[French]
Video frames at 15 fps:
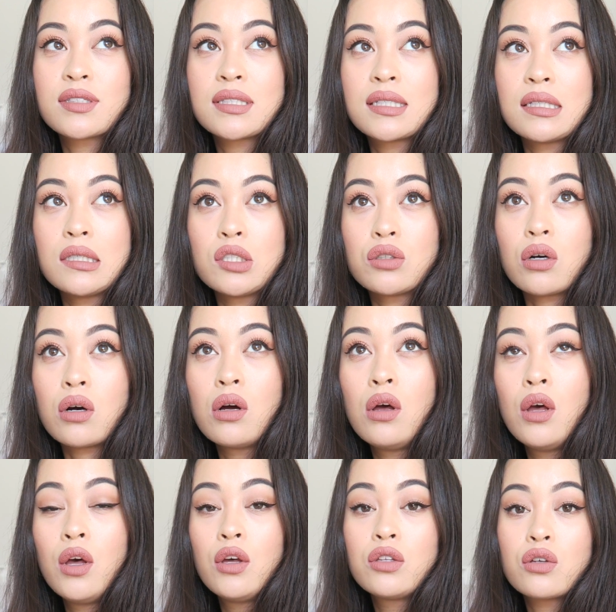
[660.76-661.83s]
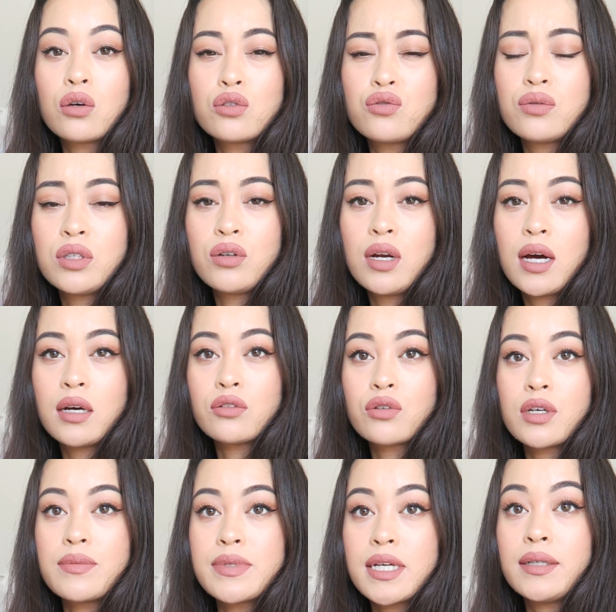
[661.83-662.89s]
ans c'était genre 38 dollars, un
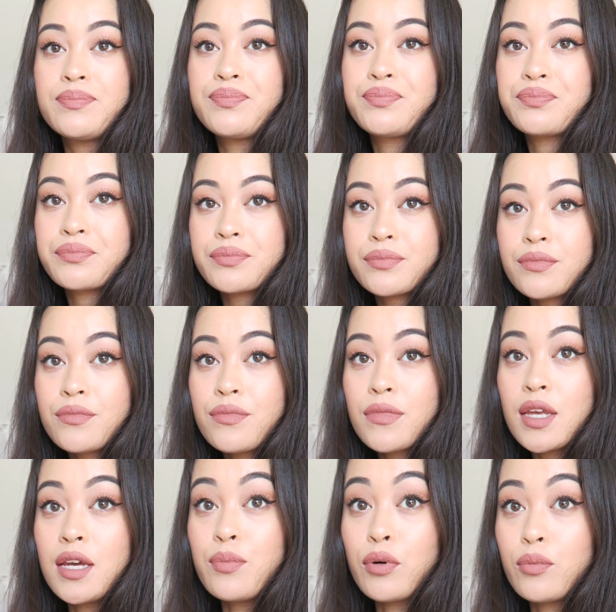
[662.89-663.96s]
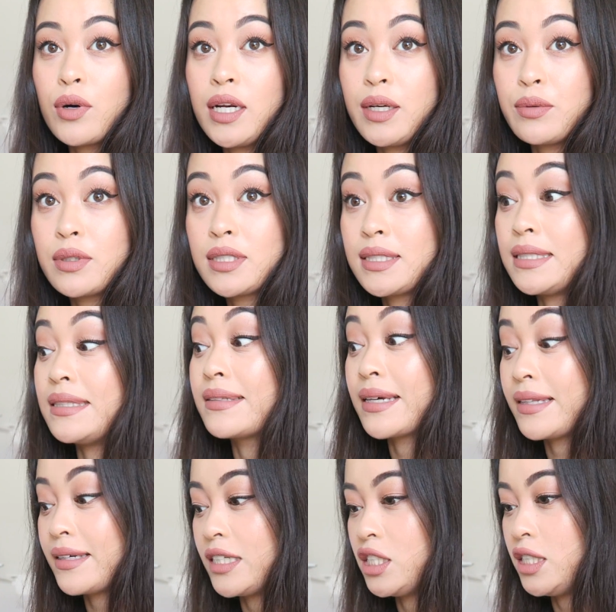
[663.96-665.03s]
truc comme ça. Et pour moi les voix c'était
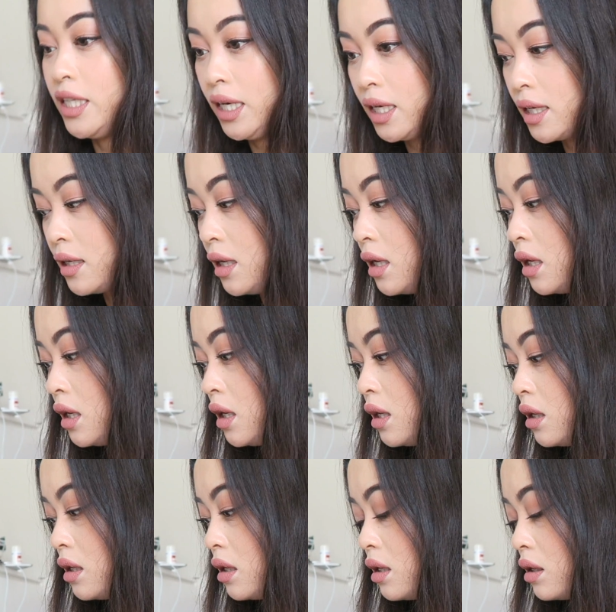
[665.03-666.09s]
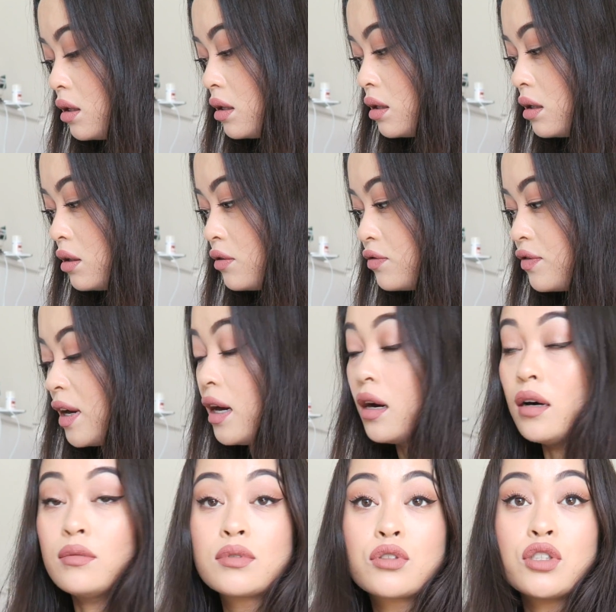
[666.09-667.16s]
très très cher. Euh,
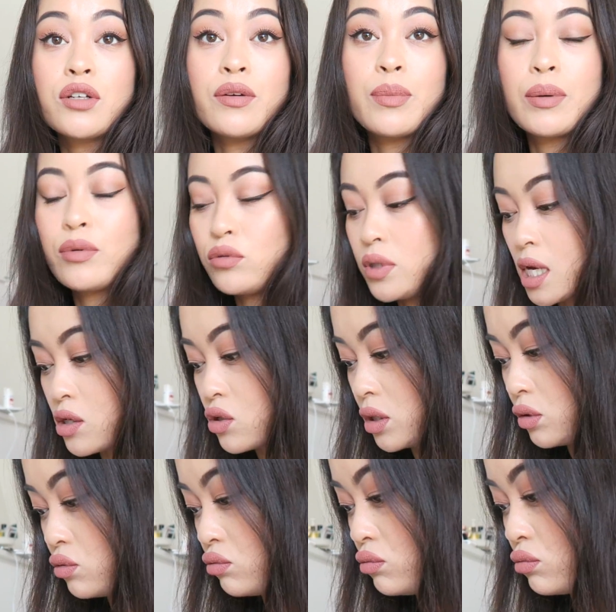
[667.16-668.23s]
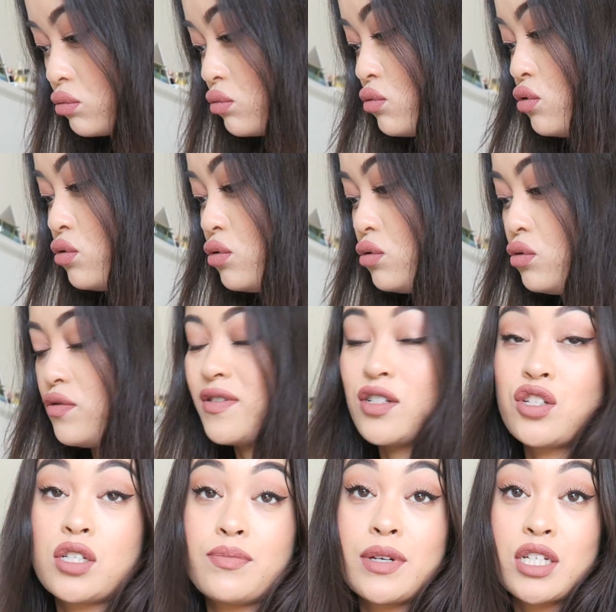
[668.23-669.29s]
enfin, parce que j'avais pas beaucoup d'argent et tout,
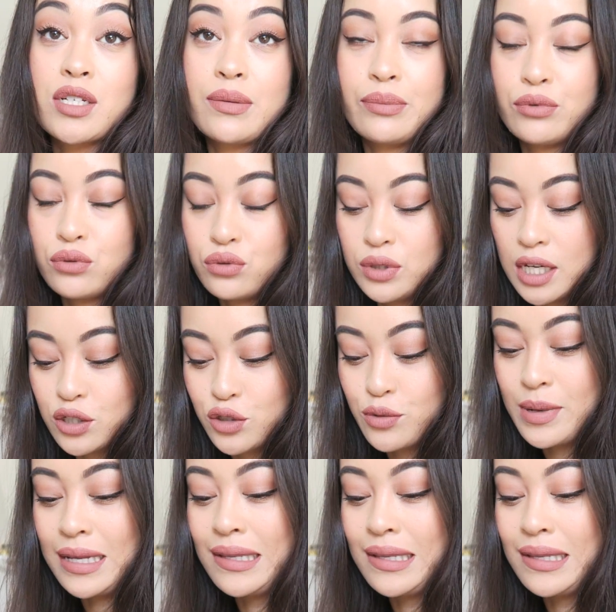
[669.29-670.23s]
enfin je dis pas que j'avais beaucoup d'argent